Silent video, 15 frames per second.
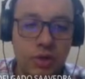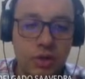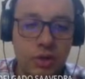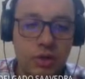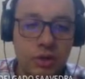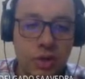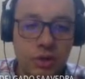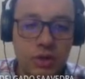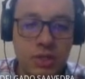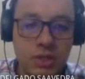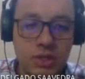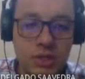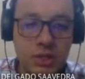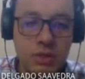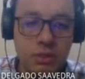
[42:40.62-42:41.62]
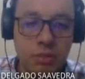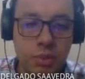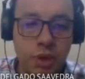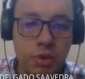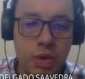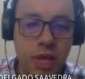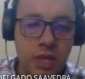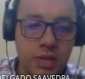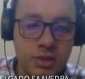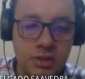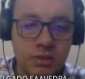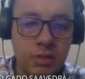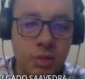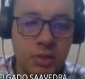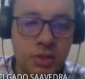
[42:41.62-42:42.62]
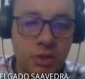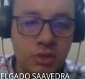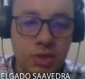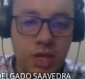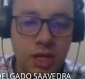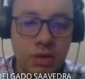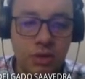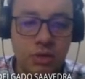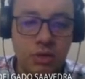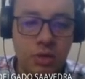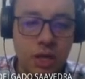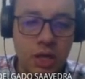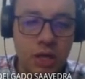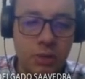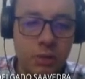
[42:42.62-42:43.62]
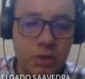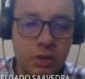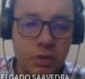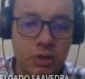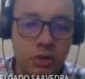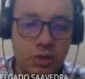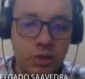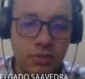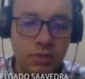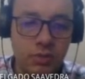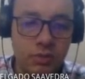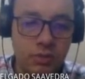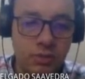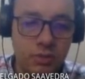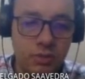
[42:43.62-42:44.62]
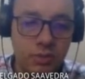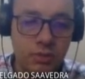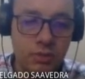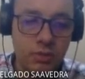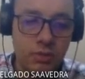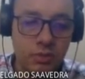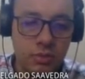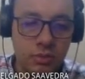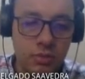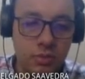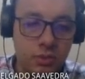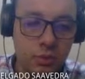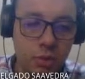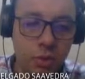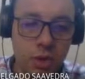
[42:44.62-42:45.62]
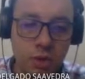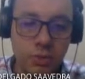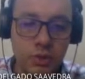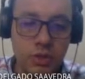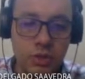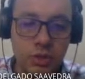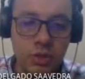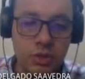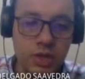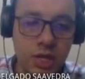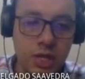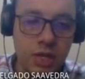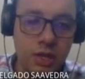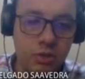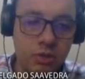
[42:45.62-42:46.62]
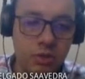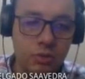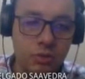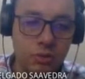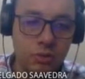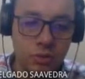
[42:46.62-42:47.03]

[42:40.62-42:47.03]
Entonces, private, vamos a usar el, el repositorio. Como el repositorio se agregó,